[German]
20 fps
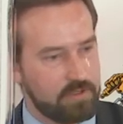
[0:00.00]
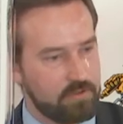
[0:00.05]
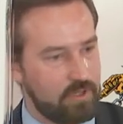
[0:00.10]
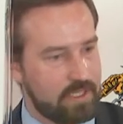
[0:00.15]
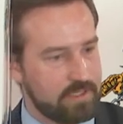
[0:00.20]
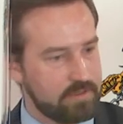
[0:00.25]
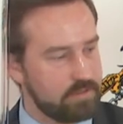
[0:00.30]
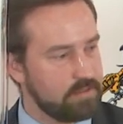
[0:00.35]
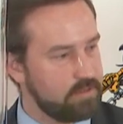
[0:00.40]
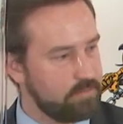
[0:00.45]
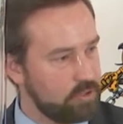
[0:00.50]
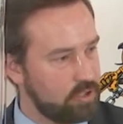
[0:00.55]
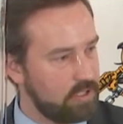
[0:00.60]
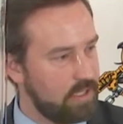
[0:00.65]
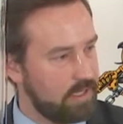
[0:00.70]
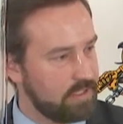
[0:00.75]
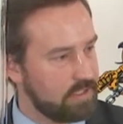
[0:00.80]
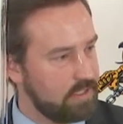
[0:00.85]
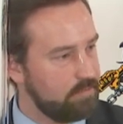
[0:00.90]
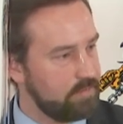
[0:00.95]
Orten der
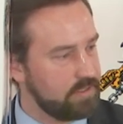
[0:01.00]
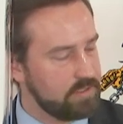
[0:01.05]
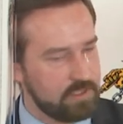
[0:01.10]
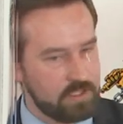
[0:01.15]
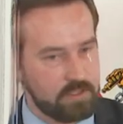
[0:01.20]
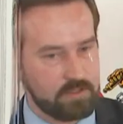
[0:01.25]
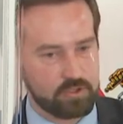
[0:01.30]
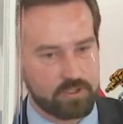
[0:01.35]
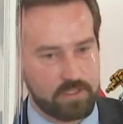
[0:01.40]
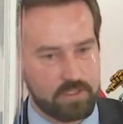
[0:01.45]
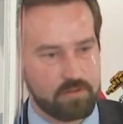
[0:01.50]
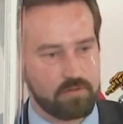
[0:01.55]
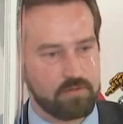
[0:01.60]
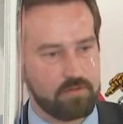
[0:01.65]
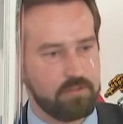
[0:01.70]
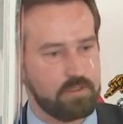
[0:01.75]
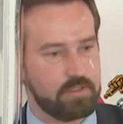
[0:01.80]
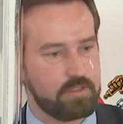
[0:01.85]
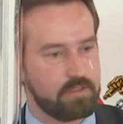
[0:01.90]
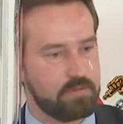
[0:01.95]
Beschlagnahme, Sicherstellung,
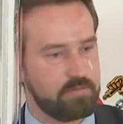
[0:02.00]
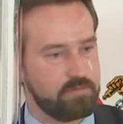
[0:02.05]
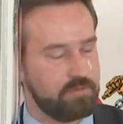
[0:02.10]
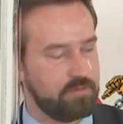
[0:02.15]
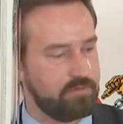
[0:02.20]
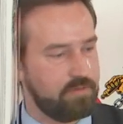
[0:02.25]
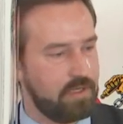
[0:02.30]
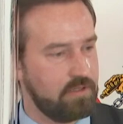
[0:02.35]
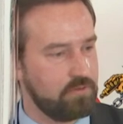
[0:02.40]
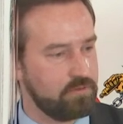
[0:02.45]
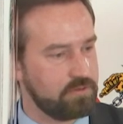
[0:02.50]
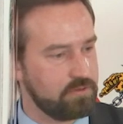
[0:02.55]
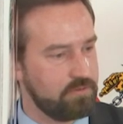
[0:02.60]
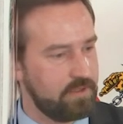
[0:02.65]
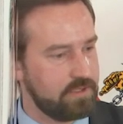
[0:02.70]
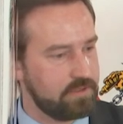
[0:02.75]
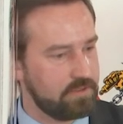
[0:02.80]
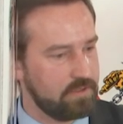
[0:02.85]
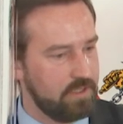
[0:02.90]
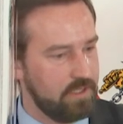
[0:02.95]
äh, Verfall und so
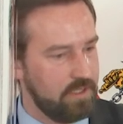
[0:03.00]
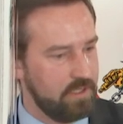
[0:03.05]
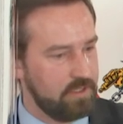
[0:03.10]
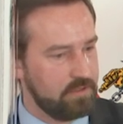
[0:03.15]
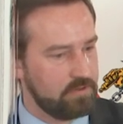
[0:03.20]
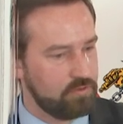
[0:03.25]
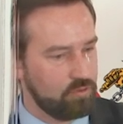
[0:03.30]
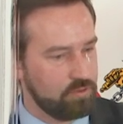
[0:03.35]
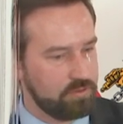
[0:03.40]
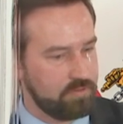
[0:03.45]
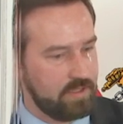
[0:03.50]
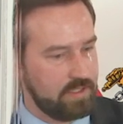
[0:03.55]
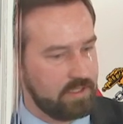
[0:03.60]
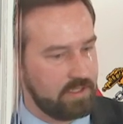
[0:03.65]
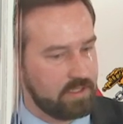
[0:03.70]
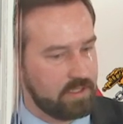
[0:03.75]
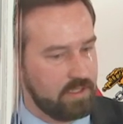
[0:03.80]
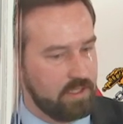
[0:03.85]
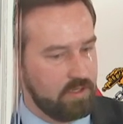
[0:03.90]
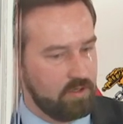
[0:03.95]
weiter
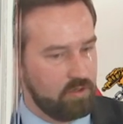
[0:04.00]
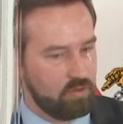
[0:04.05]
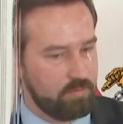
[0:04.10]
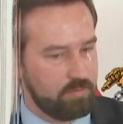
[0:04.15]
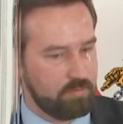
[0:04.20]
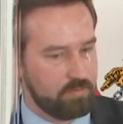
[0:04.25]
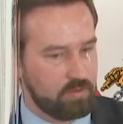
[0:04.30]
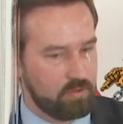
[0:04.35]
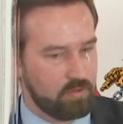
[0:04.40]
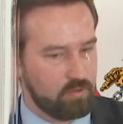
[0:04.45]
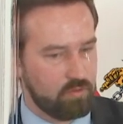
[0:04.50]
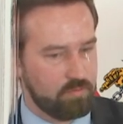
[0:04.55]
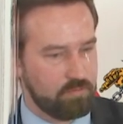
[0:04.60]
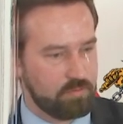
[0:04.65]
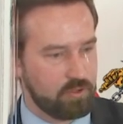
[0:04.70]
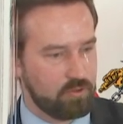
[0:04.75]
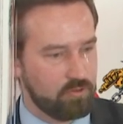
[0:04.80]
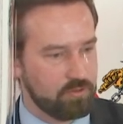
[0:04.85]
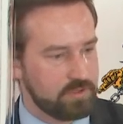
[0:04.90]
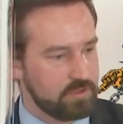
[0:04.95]
notwendig, um,
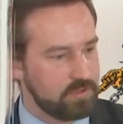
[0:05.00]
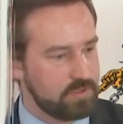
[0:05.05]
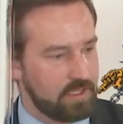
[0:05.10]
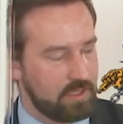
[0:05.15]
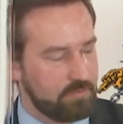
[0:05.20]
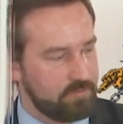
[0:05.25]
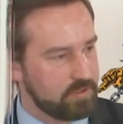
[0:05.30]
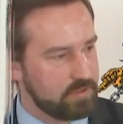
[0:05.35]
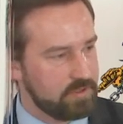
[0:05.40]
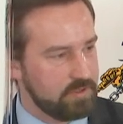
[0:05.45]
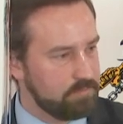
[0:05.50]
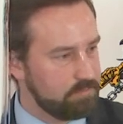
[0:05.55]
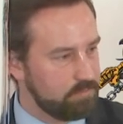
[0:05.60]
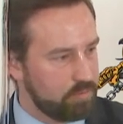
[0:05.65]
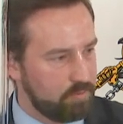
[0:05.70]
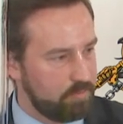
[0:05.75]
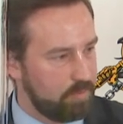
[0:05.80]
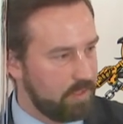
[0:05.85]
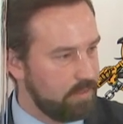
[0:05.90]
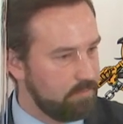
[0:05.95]
um grundsätzlich einfach diesem
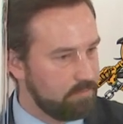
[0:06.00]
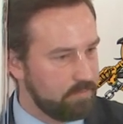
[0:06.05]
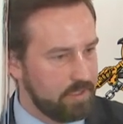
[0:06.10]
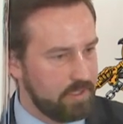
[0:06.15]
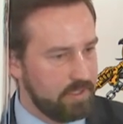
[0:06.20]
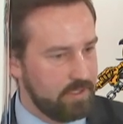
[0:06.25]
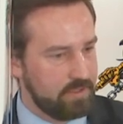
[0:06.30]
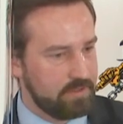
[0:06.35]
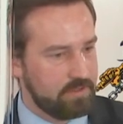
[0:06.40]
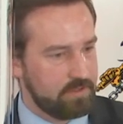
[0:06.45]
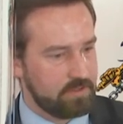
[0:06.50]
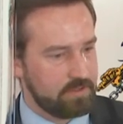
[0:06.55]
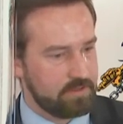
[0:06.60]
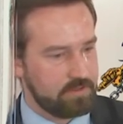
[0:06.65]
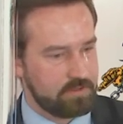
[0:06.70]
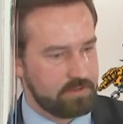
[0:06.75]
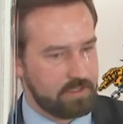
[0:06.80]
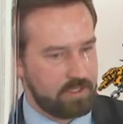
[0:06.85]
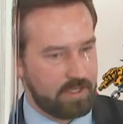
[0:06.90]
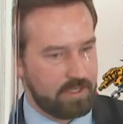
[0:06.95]
Problem äh,
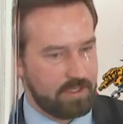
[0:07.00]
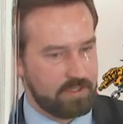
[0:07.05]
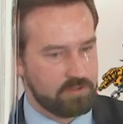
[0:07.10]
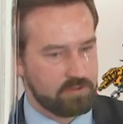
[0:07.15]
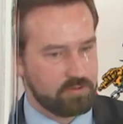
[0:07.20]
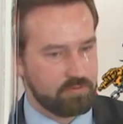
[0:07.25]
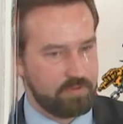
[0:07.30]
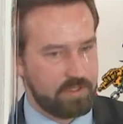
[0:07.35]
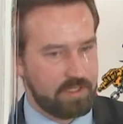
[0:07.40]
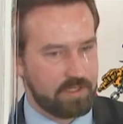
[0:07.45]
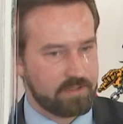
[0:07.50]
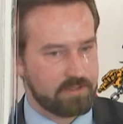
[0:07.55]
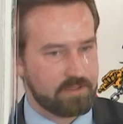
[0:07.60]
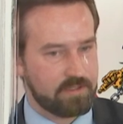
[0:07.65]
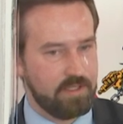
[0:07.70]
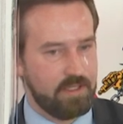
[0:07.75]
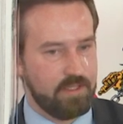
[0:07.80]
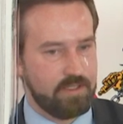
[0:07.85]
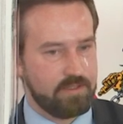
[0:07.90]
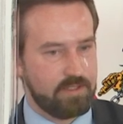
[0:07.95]
gerecht zu werden,
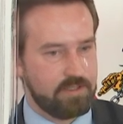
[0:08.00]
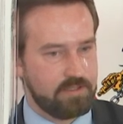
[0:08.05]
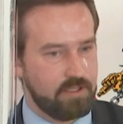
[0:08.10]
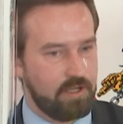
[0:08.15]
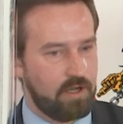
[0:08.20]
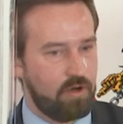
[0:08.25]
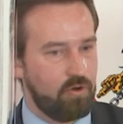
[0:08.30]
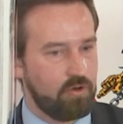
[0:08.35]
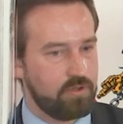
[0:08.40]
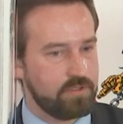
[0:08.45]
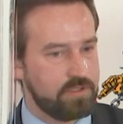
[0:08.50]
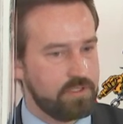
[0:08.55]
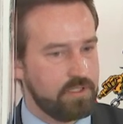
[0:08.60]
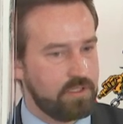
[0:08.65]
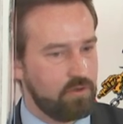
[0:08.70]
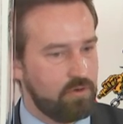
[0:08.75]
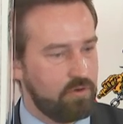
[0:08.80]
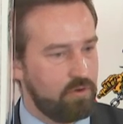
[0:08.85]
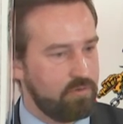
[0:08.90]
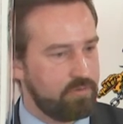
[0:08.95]
das ja auch
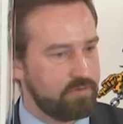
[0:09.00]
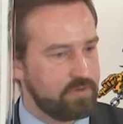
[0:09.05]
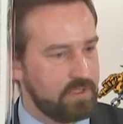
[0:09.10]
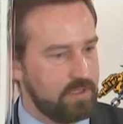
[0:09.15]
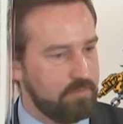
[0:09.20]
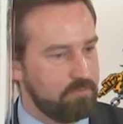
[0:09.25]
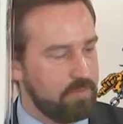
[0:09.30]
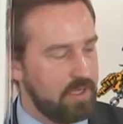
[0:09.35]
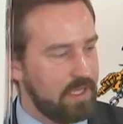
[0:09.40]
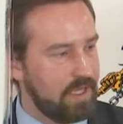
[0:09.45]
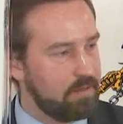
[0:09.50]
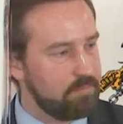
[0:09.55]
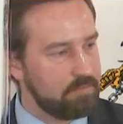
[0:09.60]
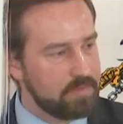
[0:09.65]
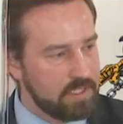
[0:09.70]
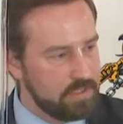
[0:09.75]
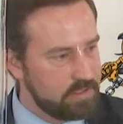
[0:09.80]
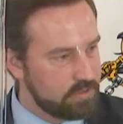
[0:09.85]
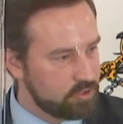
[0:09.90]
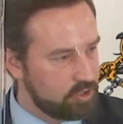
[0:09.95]
sich oft im Lärm
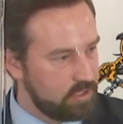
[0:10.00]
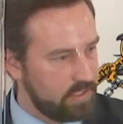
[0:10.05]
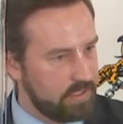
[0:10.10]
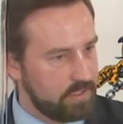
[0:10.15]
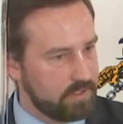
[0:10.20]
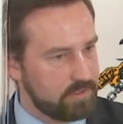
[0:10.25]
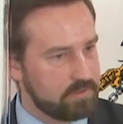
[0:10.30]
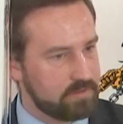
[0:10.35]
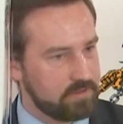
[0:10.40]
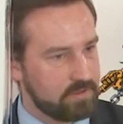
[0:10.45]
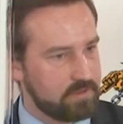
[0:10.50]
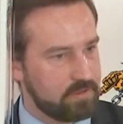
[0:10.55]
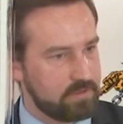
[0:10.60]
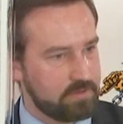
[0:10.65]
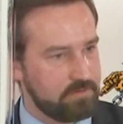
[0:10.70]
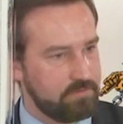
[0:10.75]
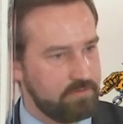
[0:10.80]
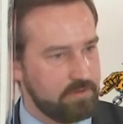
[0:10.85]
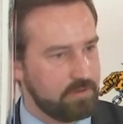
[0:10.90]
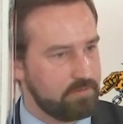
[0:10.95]
niederschlägt. Äh,
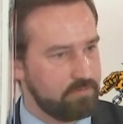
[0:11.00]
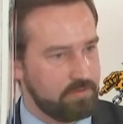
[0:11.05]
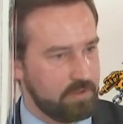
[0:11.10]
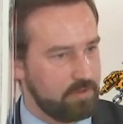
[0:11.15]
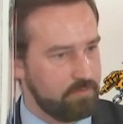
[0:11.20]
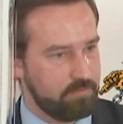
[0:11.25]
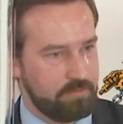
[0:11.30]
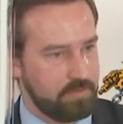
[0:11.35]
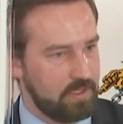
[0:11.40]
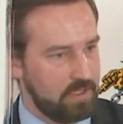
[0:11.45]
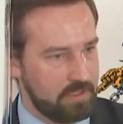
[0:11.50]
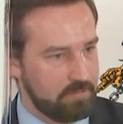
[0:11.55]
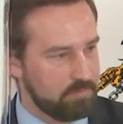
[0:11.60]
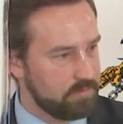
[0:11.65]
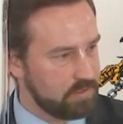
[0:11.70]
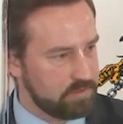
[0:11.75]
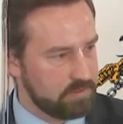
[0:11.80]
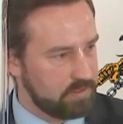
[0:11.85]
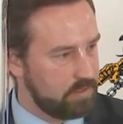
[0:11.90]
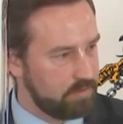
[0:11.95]
wir, wir erleben
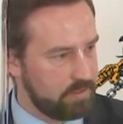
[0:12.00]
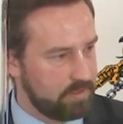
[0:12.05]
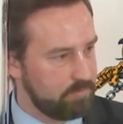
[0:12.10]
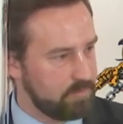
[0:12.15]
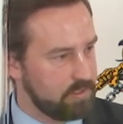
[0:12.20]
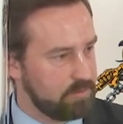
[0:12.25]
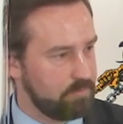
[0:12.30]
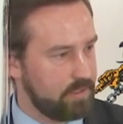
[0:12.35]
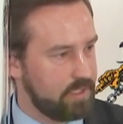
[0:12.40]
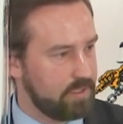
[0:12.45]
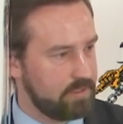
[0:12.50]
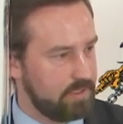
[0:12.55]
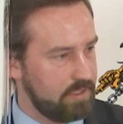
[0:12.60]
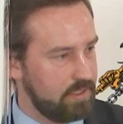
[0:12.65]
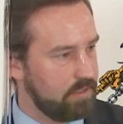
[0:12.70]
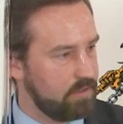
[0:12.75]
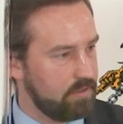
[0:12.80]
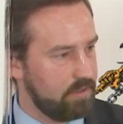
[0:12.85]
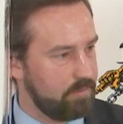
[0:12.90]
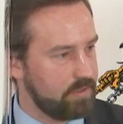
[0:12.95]
das, ich erlebe das in meiner
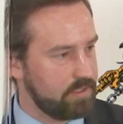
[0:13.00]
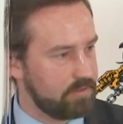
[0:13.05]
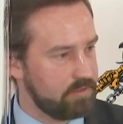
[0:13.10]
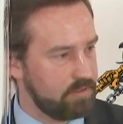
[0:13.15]
täglichen Arbeit